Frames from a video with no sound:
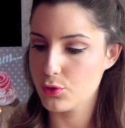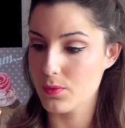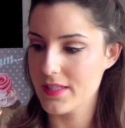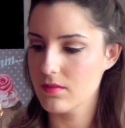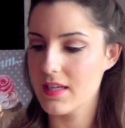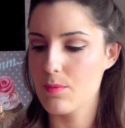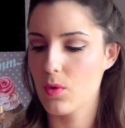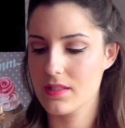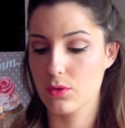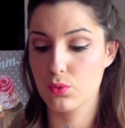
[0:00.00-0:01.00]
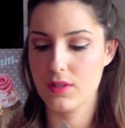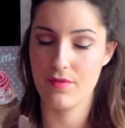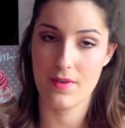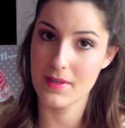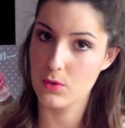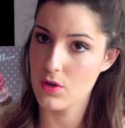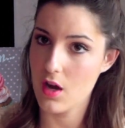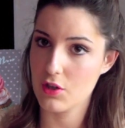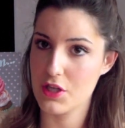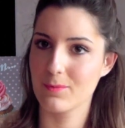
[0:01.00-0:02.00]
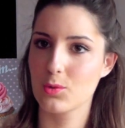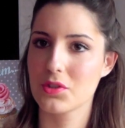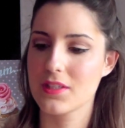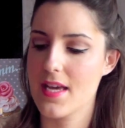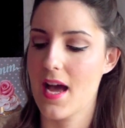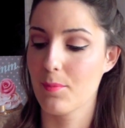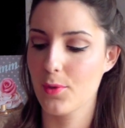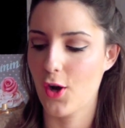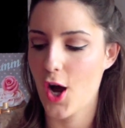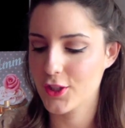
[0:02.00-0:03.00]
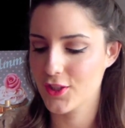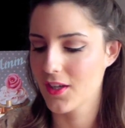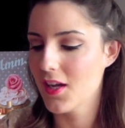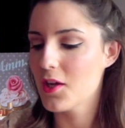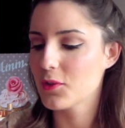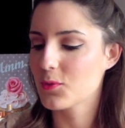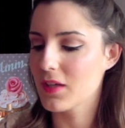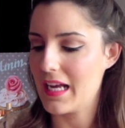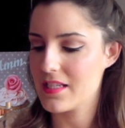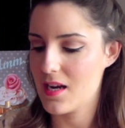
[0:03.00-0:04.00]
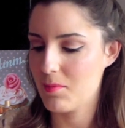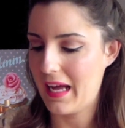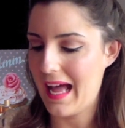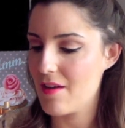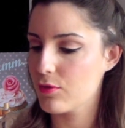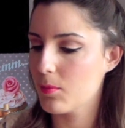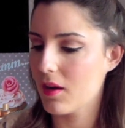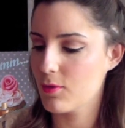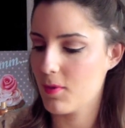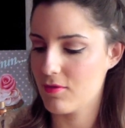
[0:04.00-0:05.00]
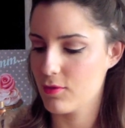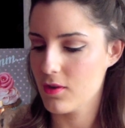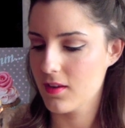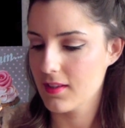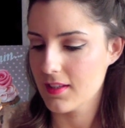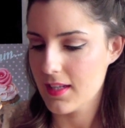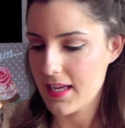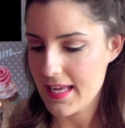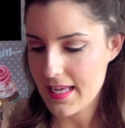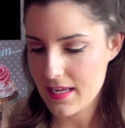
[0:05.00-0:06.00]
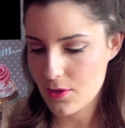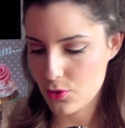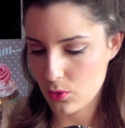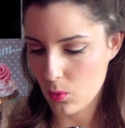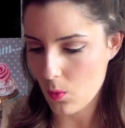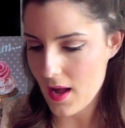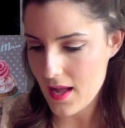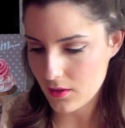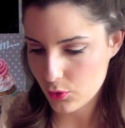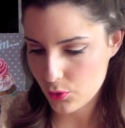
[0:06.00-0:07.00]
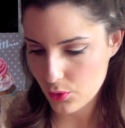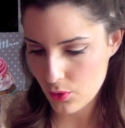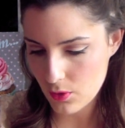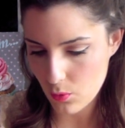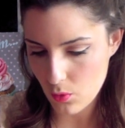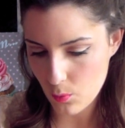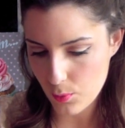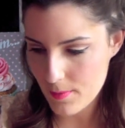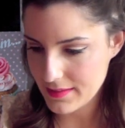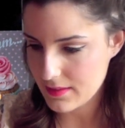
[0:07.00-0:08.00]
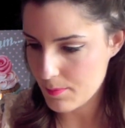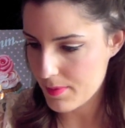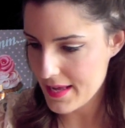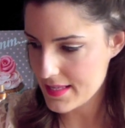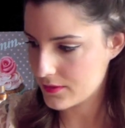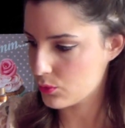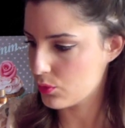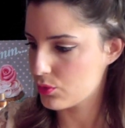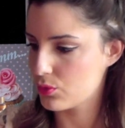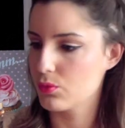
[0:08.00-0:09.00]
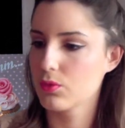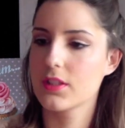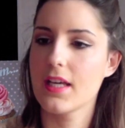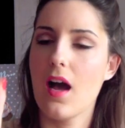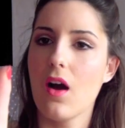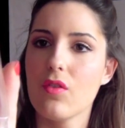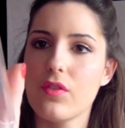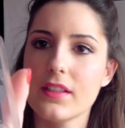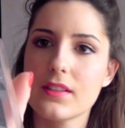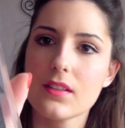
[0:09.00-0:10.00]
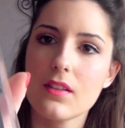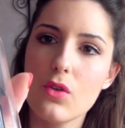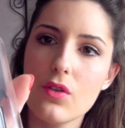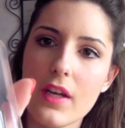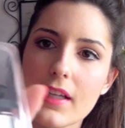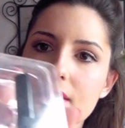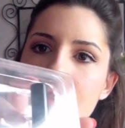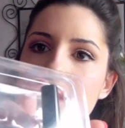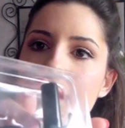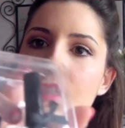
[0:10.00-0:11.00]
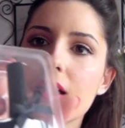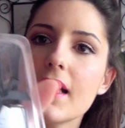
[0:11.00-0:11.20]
nuit et moi c'est tout à fait mes couleurs, j'aime tout ce qui est un peu rock. Donc Rachel, bravo, bravo, bravo. Et je crois que on peut mettre des paillettes dessus. Donc il y a en fait le vernis